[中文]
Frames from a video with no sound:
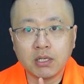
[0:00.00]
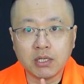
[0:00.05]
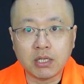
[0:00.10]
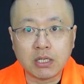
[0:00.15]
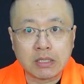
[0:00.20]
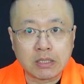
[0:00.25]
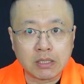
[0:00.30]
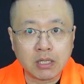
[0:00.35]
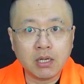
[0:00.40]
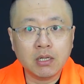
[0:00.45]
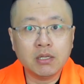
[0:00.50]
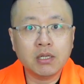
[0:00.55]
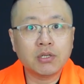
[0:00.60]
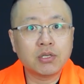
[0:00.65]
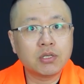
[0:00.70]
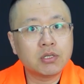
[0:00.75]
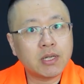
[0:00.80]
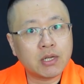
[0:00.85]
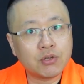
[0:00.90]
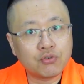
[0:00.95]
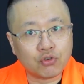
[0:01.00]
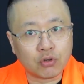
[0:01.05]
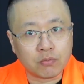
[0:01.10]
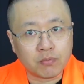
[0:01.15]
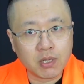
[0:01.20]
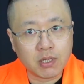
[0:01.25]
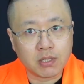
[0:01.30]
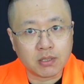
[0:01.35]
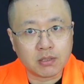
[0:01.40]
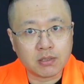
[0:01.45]
你呢那是在水
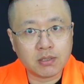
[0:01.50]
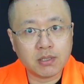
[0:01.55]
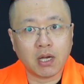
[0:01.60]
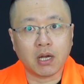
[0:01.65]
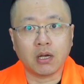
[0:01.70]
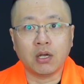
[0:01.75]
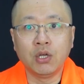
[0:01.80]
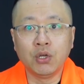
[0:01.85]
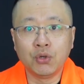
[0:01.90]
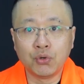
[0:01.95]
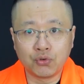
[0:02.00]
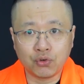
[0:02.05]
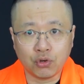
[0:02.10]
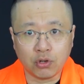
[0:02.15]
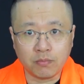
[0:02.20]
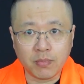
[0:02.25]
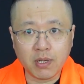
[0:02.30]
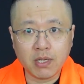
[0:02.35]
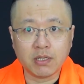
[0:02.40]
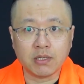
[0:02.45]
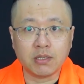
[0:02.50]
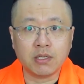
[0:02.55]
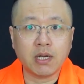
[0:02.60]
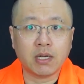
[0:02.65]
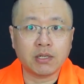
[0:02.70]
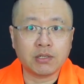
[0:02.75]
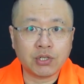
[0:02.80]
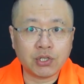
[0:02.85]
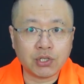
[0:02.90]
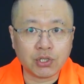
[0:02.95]
面以上，水面以
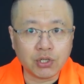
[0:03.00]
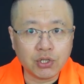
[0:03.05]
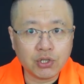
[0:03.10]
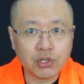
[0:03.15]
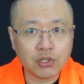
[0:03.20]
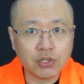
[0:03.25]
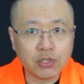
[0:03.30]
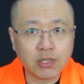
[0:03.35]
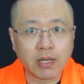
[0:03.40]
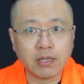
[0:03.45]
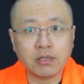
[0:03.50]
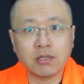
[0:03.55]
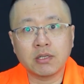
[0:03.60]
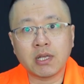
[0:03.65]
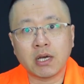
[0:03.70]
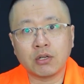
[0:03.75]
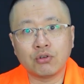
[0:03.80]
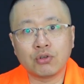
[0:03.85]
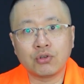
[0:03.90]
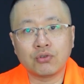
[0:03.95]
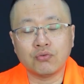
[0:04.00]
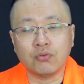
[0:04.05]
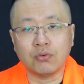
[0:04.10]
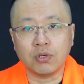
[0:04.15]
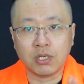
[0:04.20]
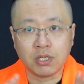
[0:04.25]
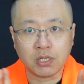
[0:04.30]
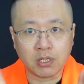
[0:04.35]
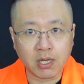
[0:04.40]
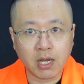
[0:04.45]
下其实才。 才是大多数，
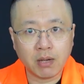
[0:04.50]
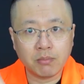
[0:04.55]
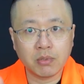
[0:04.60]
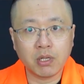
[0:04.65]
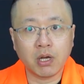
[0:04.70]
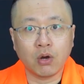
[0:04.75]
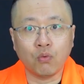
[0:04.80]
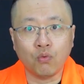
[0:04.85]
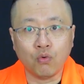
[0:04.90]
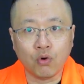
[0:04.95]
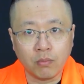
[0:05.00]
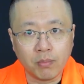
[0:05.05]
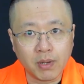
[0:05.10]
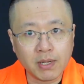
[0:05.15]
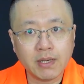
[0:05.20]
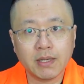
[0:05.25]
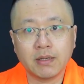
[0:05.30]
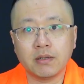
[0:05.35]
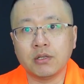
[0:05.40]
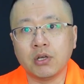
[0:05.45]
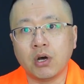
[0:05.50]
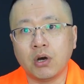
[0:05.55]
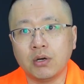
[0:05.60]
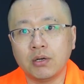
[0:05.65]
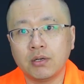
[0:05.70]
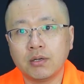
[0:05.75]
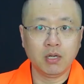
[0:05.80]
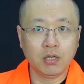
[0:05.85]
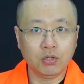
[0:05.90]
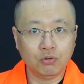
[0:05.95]
你看不到，我们看得到。
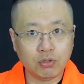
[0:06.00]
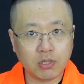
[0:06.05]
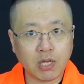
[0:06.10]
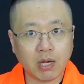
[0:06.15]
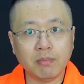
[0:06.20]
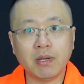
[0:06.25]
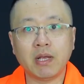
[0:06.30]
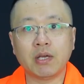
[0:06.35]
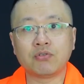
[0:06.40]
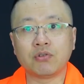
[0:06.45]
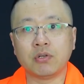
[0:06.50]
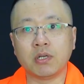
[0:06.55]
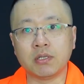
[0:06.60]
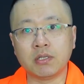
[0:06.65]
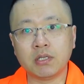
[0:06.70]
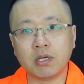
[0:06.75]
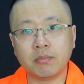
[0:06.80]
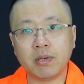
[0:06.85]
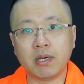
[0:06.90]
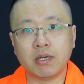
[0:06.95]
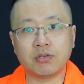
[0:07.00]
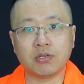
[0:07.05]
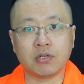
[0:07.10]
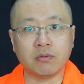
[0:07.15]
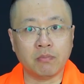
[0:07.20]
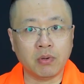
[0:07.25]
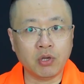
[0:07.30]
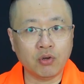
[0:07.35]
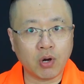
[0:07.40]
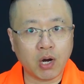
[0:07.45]
对他们来说呢，这个配置
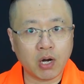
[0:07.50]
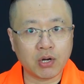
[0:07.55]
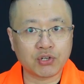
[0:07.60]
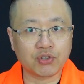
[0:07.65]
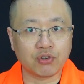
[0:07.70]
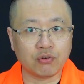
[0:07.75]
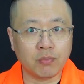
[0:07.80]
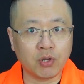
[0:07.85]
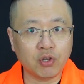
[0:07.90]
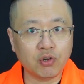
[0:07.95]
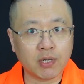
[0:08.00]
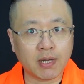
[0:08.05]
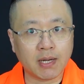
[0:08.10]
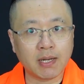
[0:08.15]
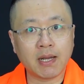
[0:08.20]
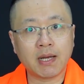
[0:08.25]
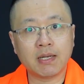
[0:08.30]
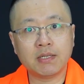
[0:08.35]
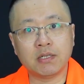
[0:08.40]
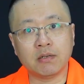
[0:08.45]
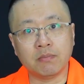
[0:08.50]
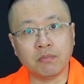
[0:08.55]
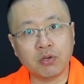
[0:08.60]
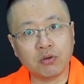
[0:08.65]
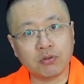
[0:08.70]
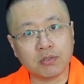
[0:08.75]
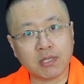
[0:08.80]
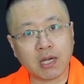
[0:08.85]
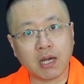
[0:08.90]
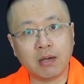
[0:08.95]
没有二手，没有洋垃圾，没
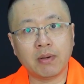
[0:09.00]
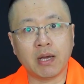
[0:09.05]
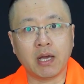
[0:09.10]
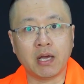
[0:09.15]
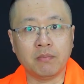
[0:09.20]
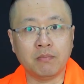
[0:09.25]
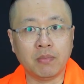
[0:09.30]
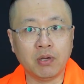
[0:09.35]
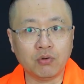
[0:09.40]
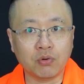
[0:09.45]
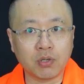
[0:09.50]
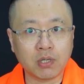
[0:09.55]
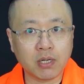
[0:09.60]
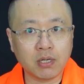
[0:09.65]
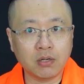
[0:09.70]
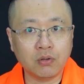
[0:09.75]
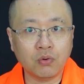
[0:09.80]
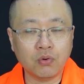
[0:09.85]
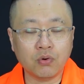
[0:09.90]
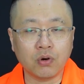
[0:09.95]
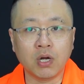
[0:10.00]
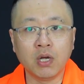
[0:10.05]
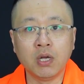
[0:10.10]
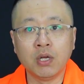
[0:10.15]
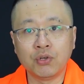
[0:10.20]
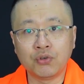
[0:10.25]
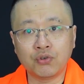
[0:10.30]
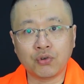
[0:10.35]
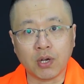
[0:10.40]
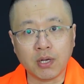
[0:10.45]
有杂牌，没有坑货，
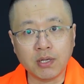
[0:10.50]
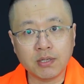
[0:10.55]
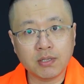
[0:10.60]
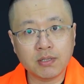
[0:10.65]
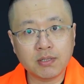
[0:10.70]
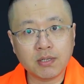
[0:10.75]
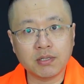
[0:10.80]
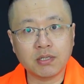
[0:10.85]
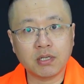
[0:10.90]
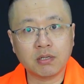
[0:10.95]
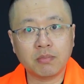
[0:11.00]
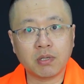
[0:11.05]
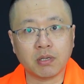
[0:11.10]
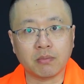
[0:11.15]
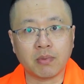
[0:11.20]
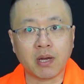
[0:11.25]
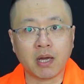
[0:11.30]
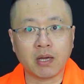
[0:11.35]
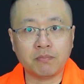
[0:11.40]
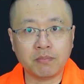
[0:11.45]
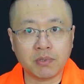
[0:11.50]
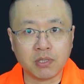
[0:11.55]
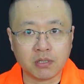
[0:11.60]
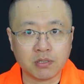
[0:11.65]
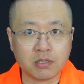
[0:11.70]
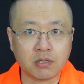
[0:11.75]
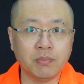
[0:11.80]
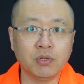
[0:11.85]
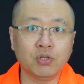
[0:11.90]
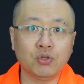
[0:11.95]
全是正经品牌，比
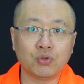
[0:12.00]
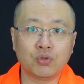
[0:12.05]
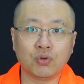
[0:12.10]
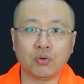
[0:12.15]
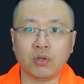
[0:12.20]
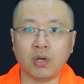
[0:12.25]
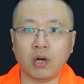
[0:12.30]
什么都重